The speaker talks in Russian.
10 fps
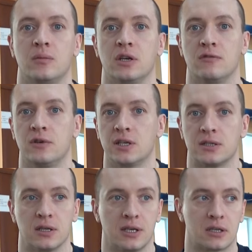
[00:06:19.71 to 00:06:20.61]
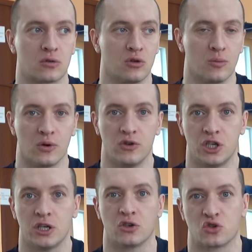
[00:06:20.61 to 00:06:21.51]
мне вылезло да, такое
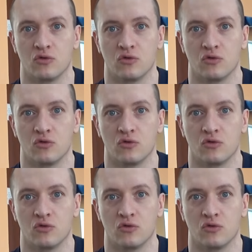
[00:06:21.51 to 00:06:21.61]
оповещение,